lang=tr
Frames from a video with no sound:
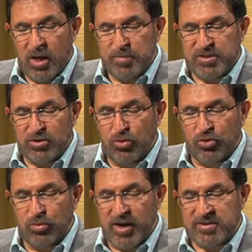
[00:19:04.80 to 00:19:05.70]
hepsini
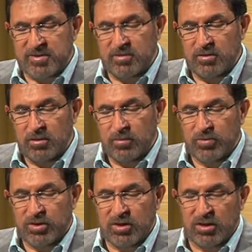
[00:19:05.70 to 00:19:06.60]
uyku bastı,
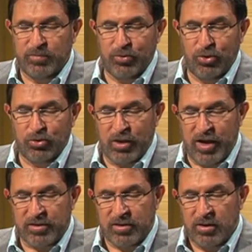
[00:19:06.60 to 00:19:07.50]
dalıp
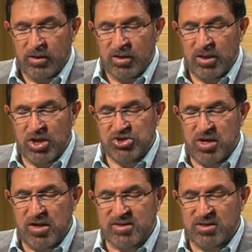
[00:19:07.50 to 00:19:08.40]
uyudular.
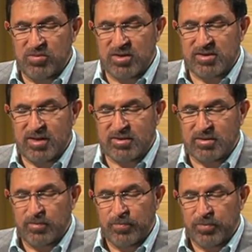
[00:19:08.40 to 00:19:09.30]
Gece yarısı bir
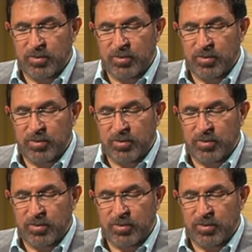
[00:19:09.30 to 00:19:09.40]
ses